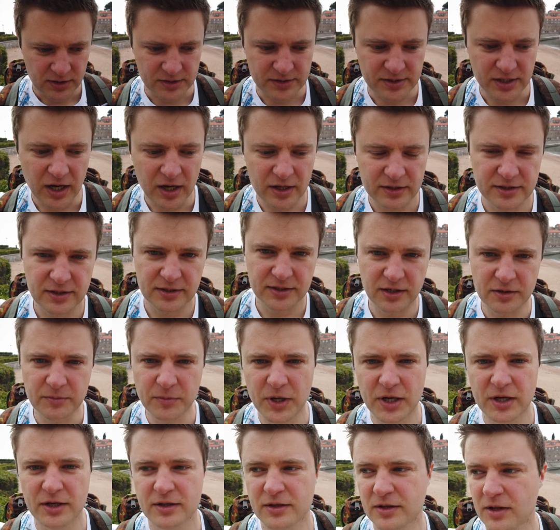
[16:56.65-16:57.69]
das rate ich
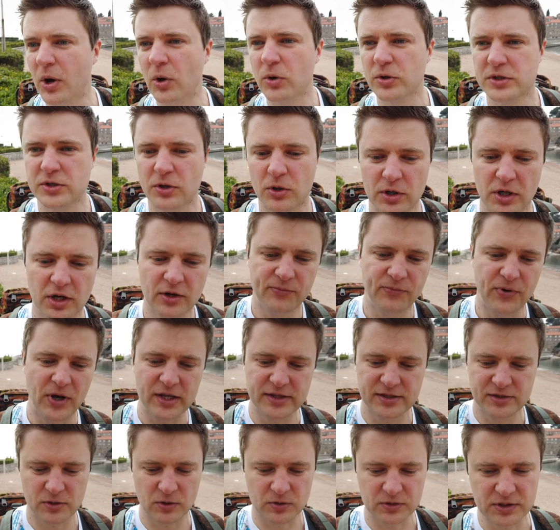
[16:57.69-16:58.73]
immer. Baut euer
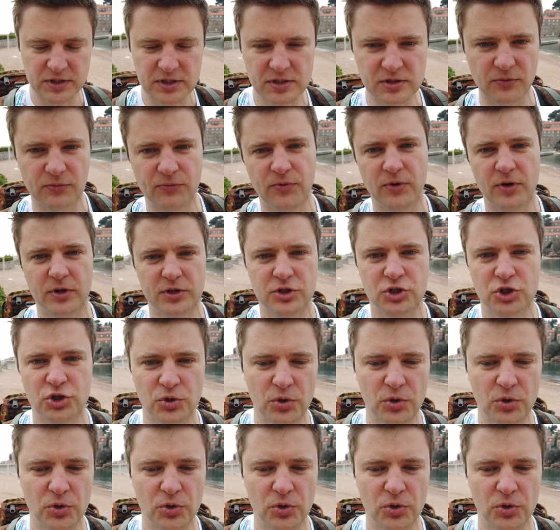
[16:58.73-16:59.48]
Fahrzeug nicht sofort